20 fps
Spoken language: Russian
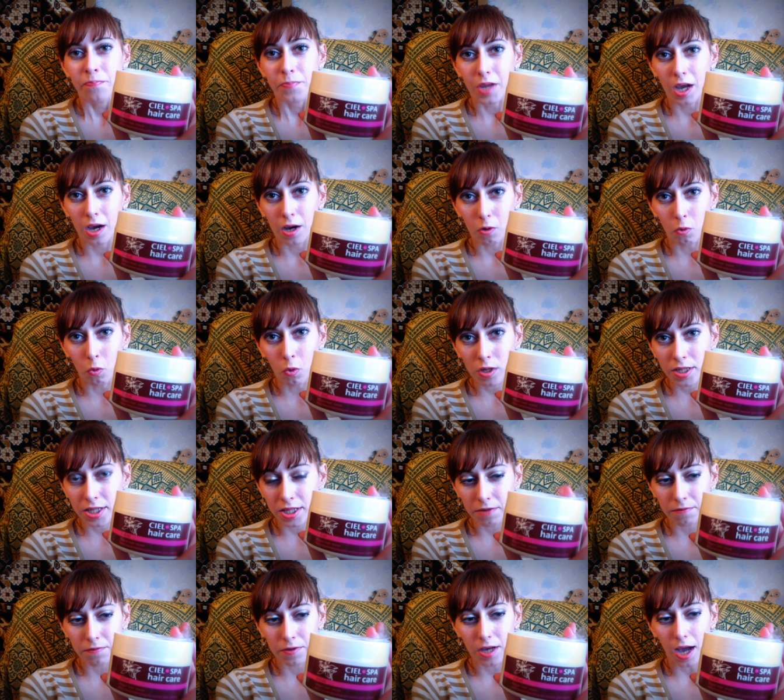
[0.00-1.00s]
э,
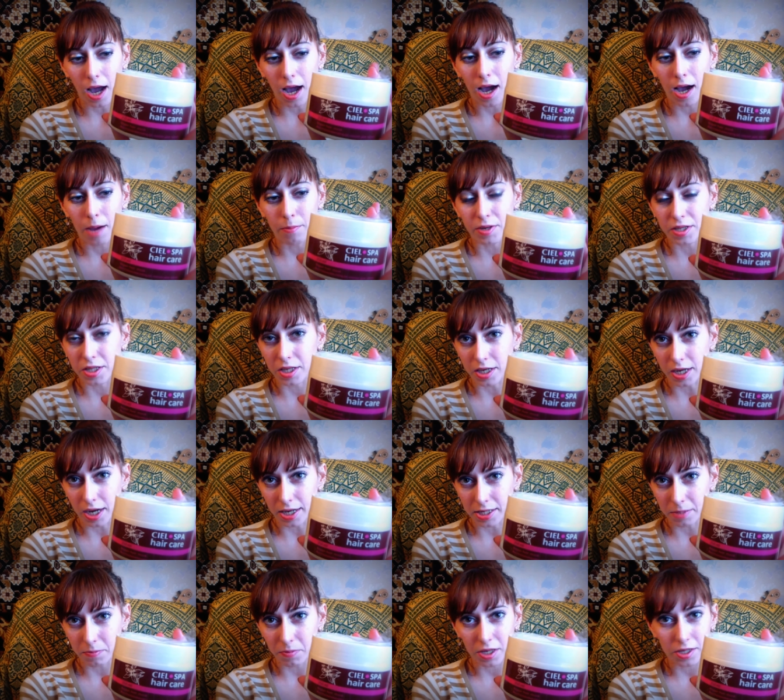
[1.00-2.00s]
отзывы об этой
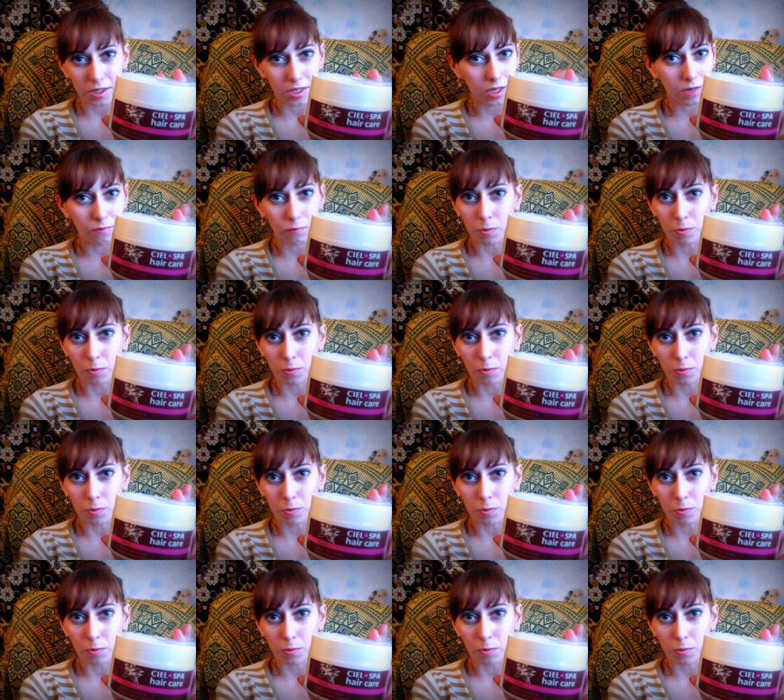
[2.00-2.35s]
косметике.